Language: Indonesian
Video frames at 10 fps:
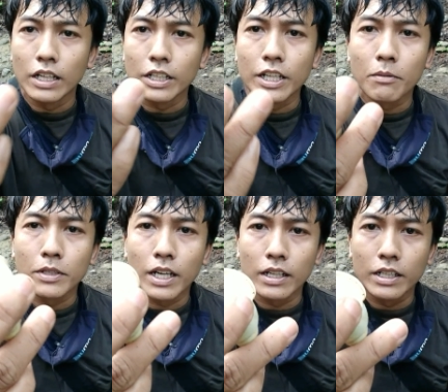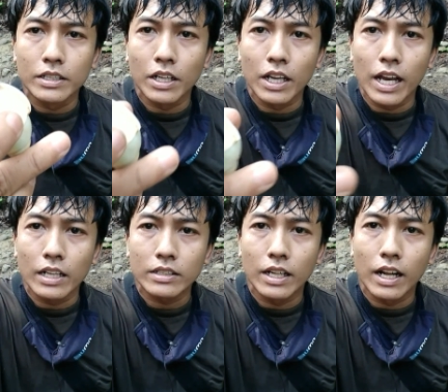dan ini yang menjadi ciri
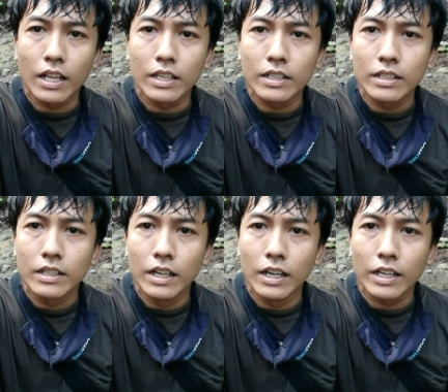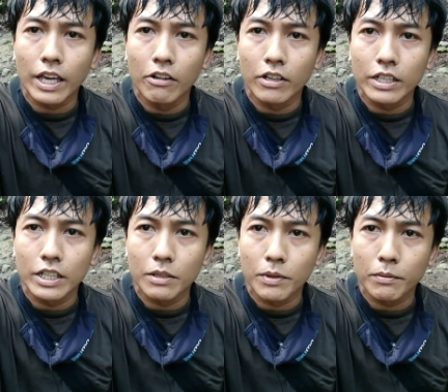khas dari uh, keong
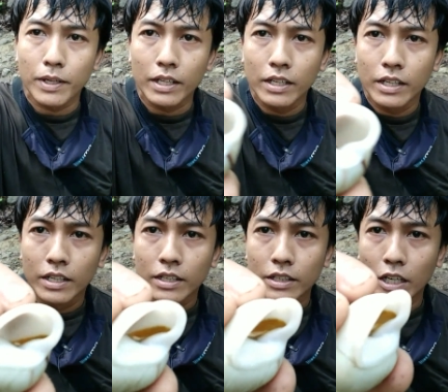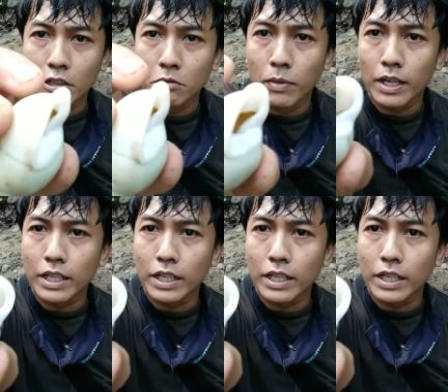ini teman-teman yaitu